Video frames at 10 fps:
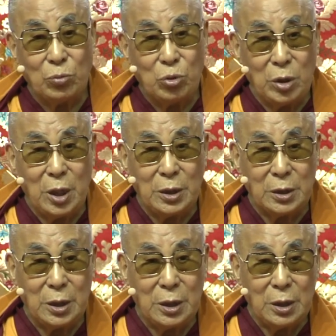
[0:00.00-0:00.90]
类似
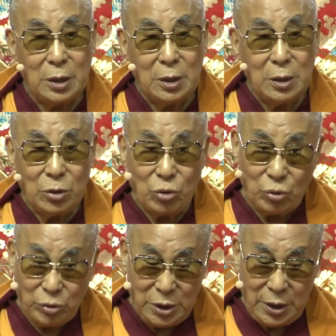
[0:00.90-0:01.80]
现在正在皈依对
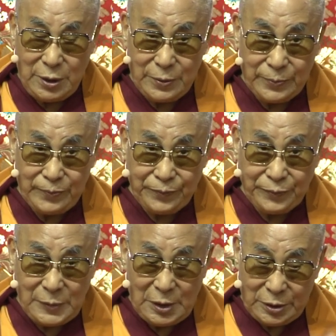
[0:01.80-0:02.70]
象的佛的功
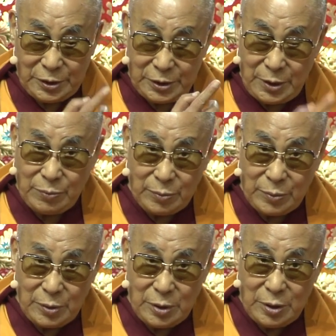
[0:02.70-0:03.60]
德，我们是
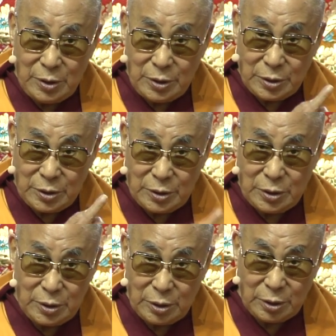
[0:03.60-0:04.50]
有潜能
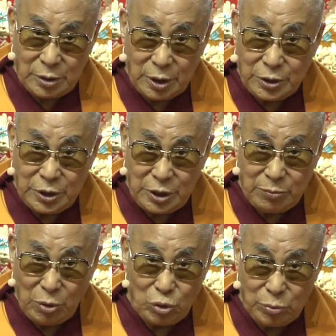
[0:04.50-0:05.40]
能够去获得佛
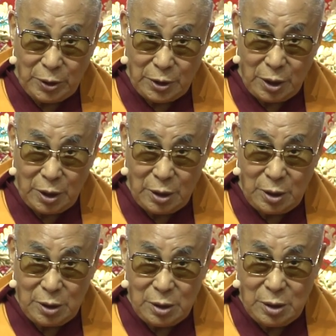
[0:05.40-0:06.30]
的佛的功
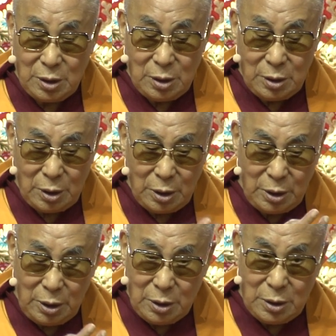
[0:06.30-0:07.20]
德的，以
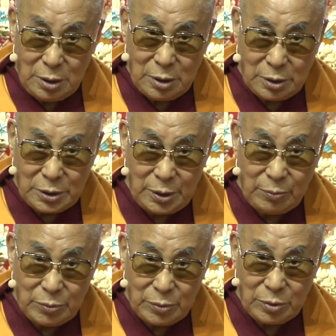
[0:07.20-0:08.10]
这种方式来去
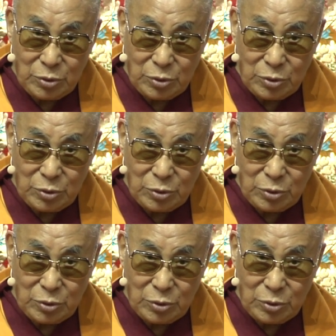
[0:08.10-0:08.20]
皈依。